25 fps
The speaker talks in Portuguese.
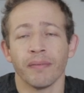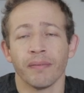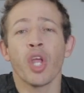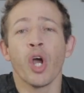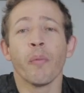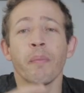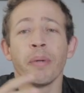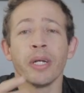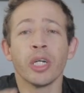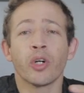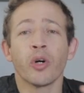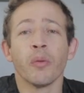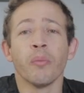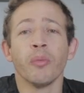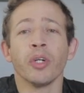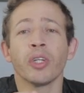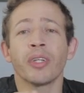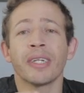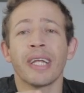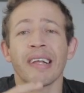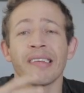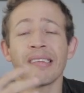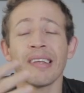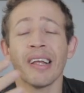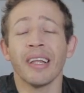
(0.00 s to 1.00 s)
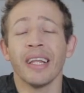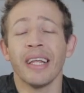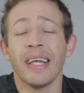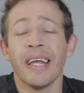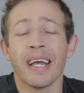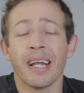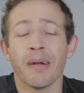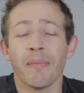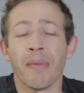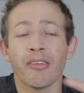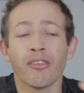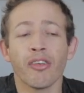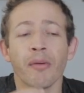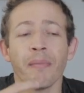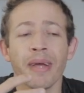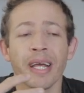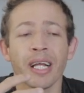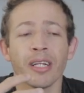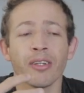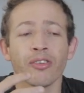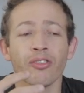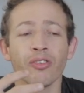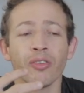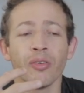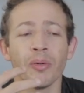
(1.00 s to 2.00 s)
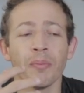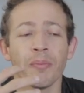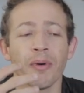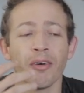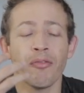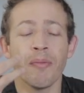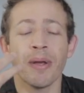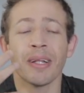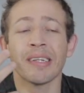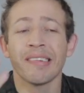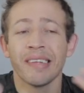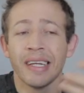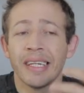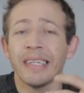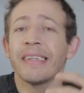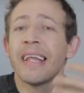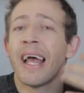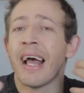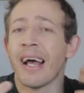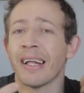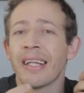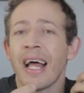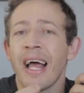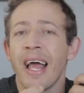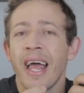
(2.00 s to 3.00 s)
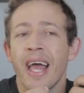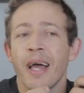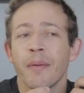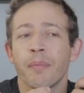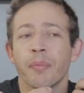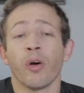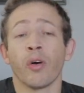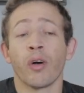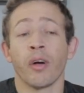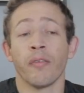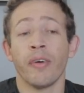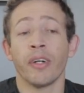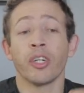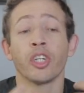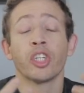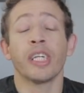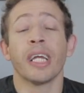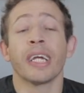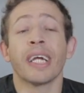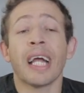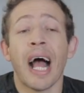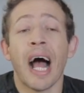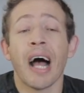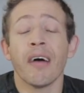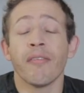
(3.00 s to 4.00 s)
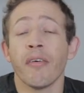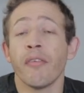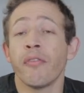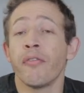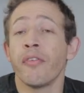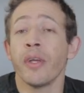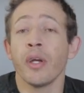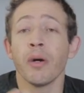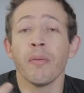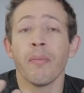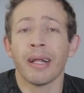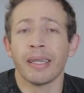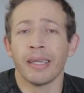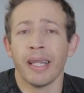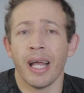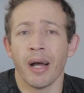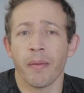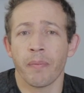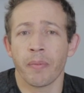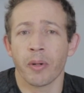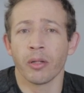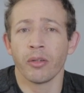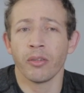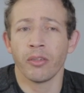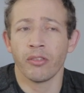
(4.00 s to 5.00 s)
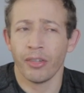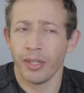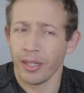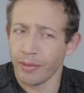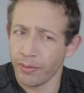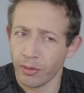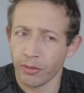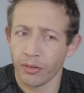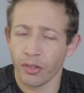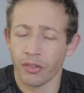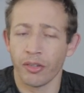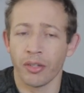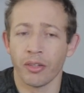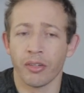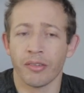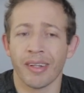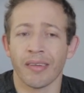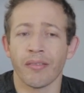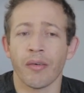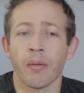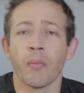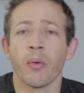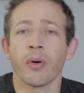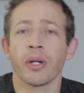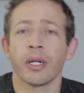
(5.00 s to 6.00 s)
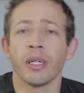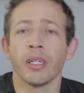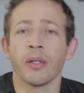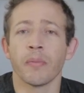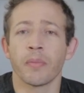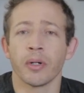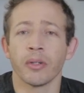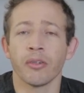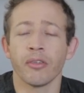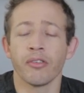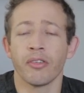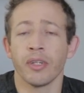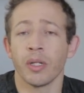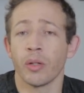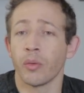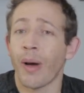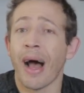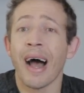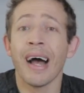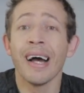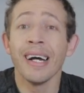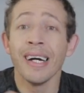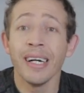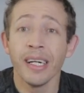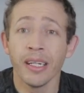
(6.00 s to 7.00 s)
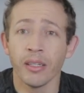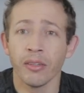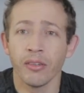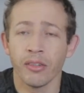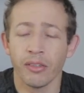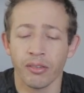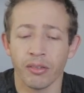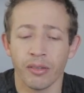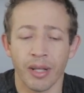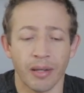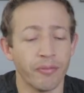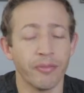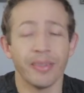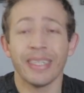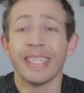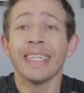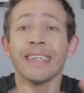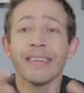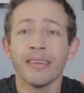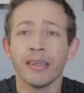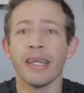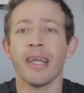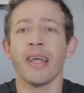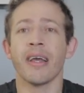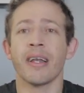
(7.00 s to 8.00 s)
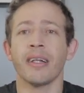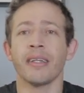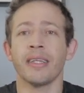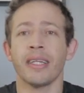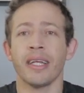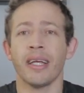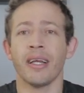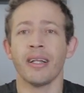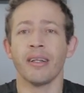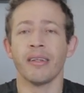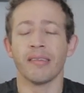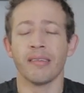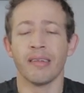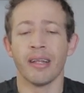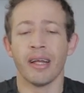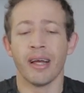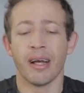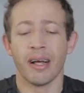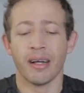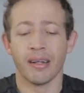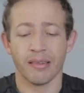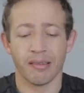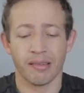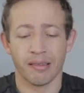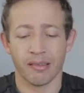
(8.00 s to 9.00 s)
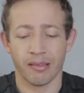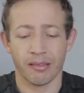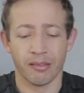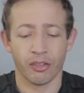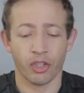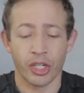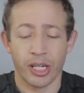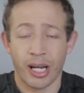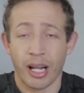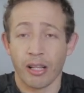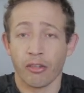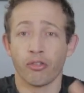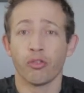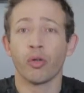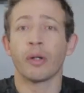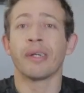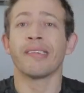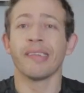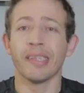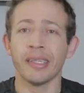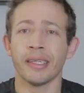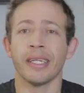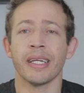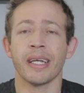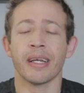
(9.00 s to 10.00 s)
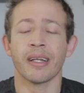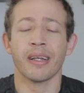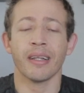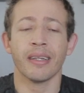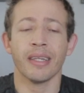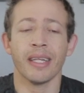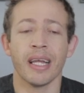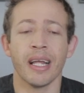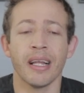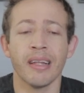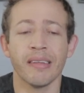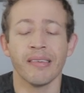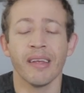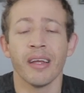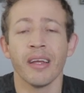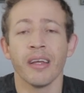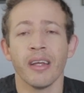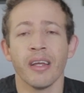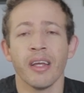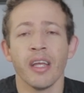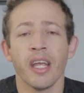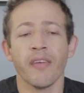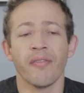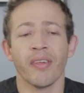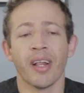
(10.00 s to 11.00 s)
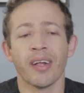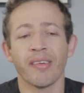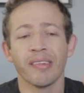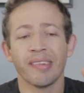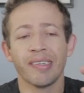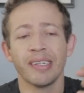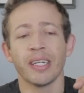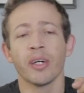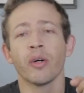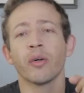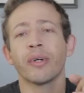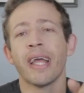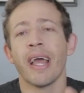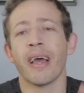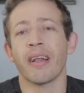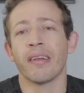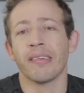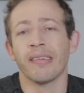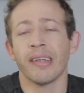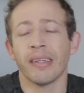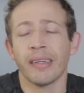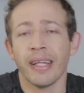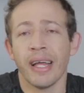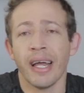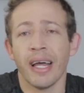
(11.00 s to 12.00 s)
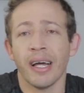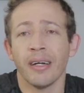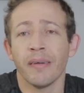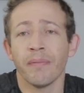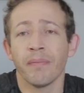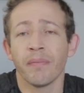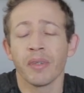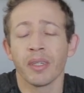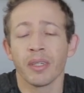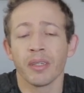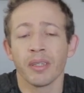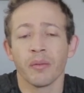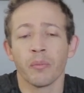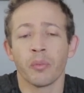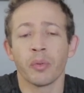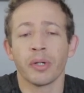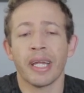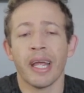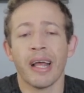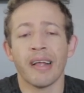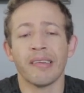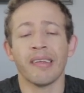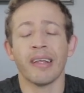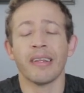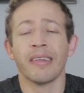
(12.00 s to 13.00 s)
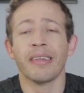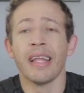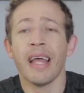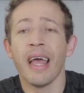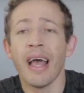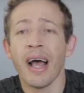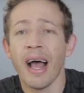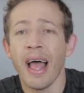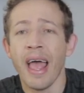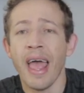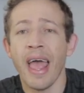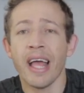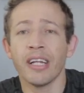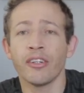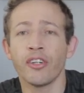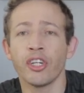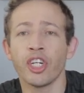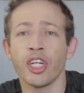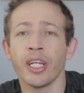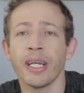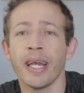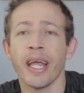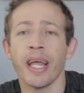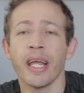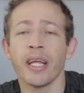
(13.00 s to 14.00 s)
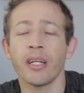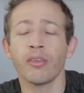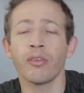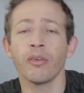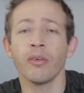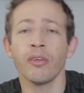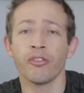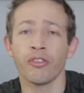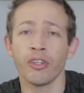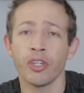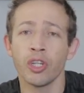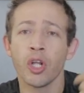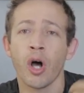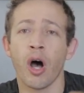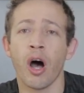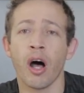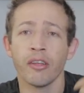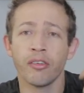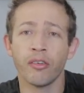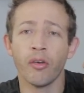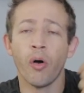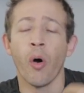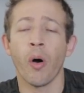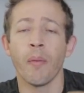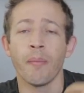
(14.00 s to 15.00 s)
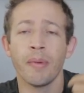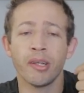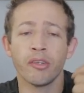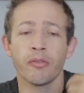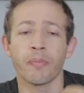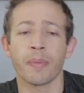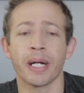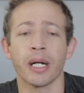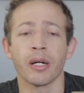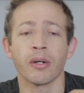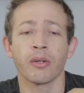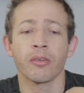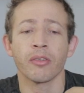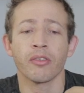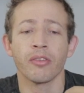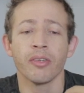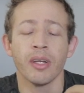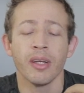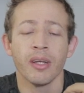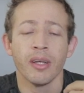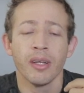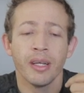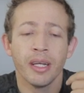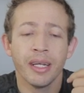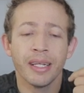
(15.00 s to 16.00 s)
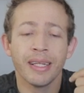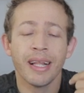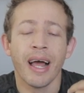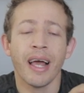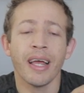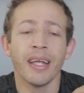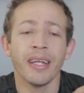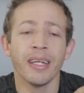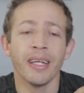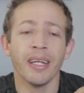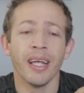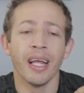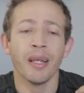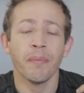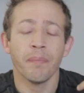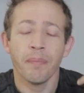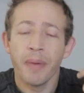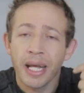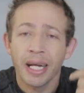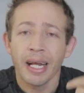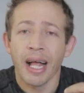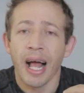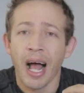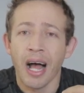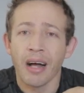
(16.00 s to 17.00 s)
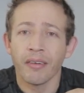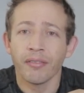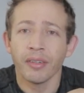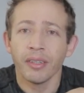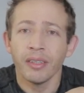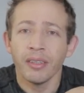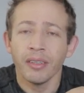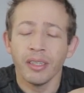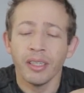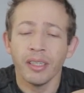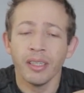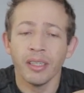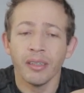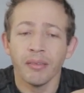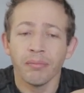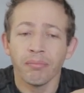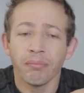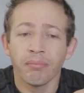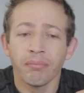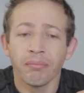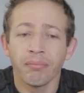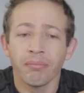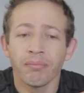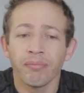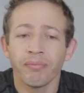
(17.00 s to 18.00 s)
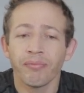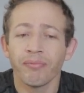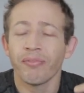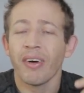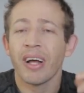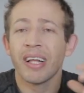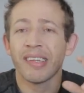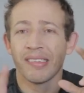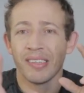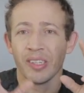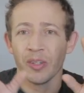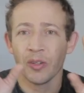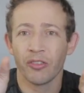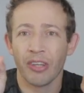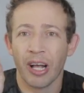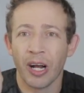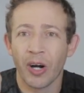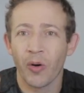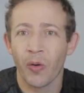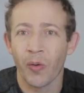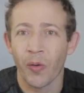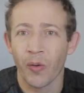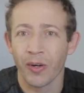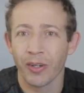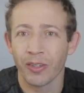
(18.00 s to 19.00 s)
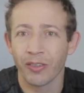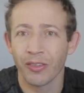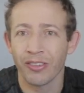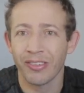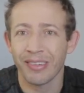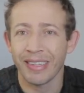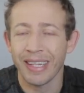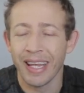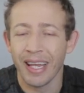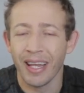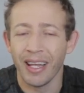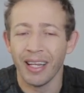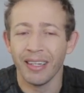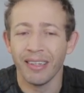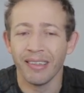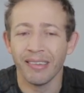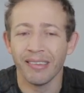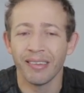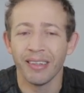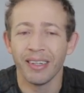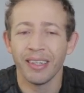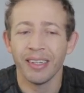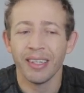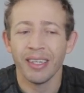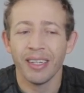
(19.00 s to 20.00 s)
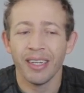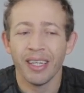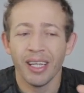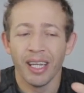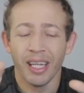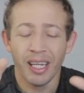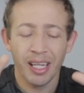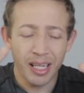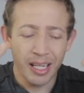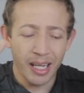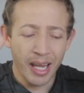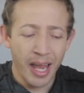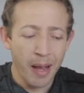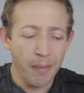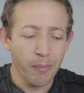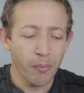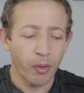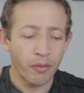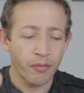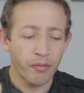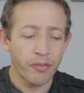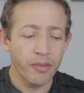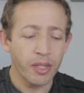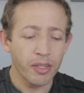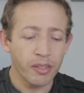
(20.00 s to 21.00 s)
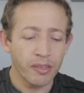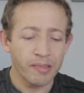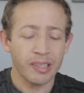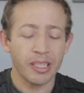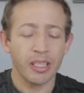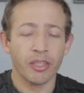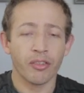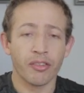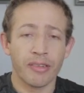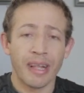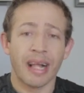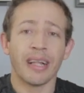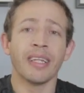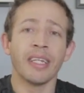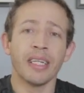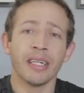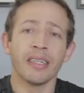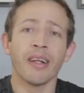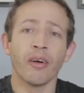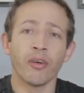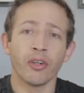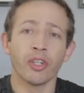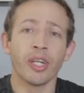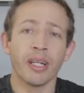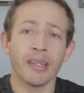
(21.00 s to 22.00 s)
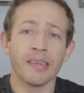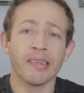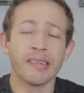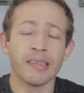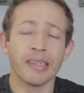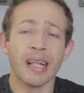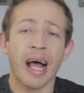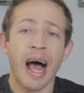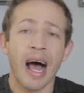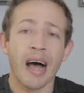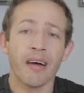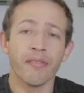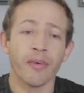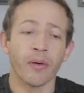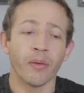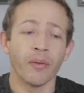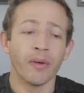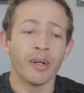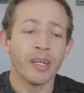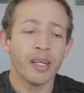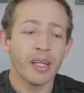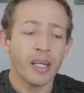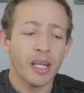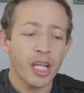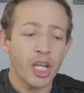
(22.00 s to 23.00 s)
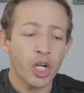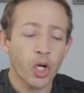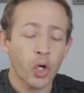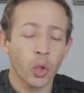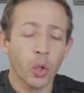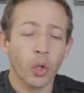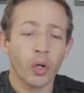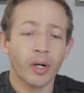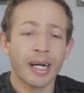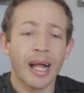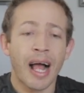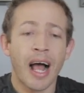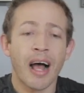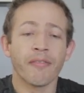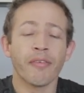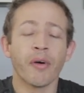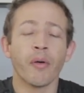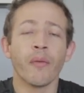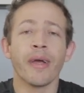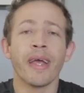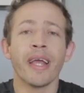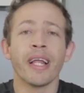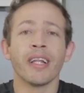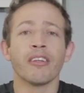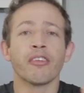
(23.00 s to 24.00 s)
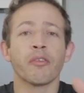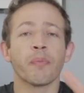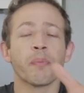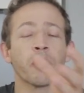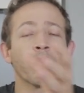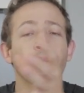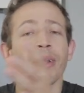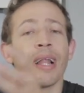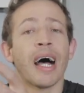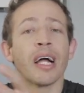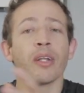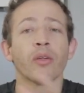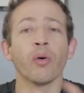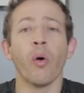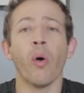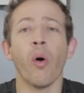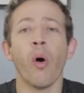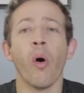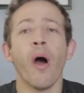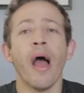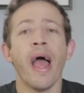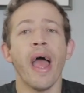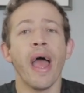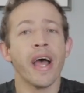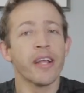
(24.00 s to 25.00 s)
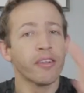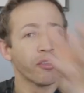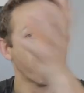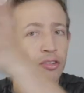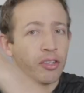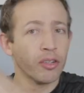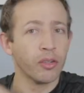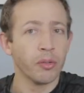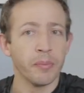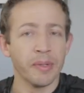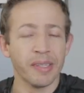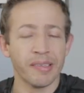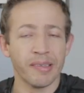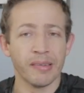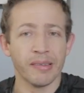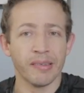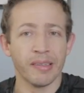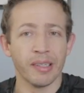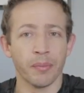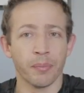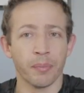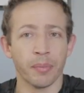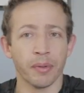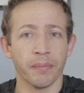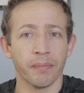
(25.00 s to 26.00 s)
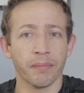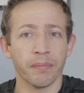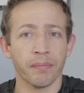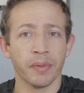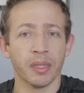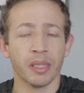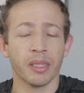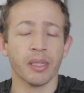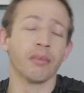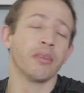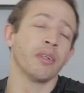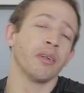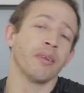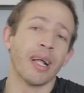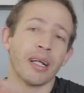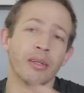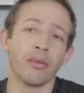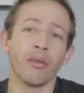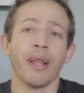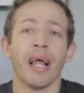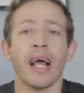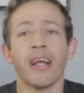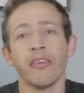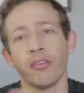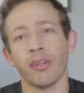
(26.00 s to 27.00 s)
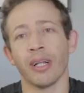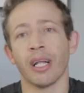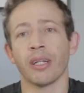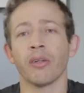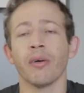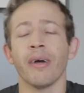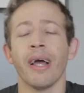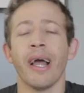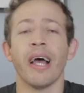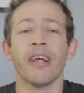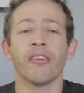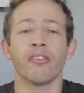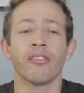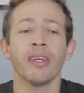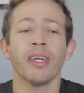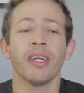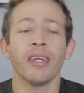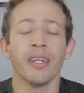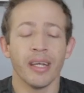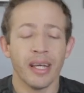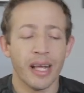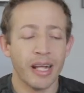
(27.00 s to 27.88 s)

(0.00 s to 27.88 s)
Eu brinco muito que essa lei era mais ou menos o movimento sem terra da época. O governo chegava, via uma terra produtiva, onde os índios estavam morando e produzindo há anos, a vida inteira deles, né, as gerações inteiras deles, e falava assim: Eu quero essa terra, porque essa terra é de direito de nós, homens brancos. E daí ele pegava e fazia os acordos deles e removia os índios dali de onde eles estavam e colocavam eles para o lado oeste do Mississippi. Então tem o lado leste, o lado oeste.